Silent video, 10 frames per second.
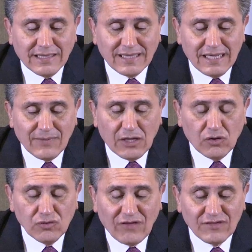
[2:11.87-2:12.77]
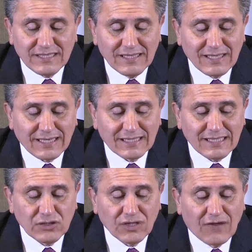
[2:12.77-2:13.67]
derivado de un deficiente
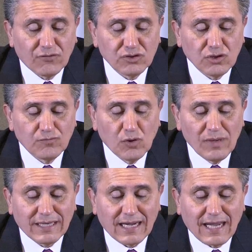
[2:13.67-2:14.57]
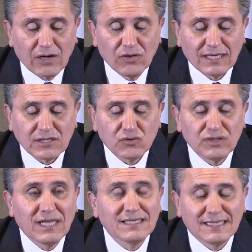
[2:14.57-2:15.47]
ejercicio de la función pública a cargo de las
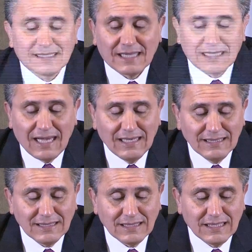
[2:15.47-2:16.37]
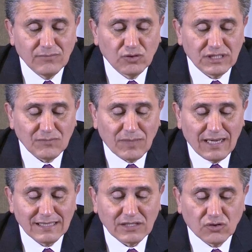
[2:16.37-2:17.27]
autoridades estatales y
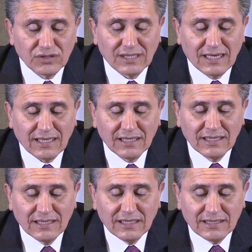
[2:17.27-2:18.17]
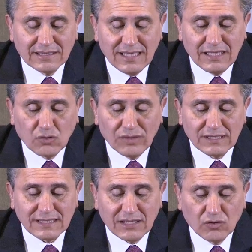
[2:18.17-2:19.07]
municipales en contra de la
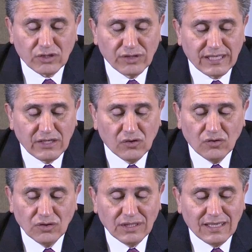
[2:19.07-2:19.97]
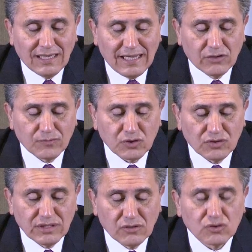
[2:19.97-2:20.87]
delincuencia, lo que originó la
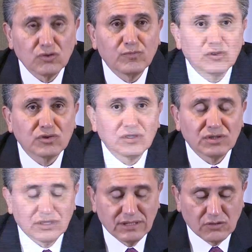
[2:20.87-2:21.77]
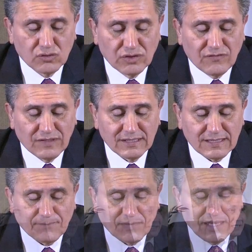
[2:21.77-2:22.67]
irrupción de los grupos de autodefensa.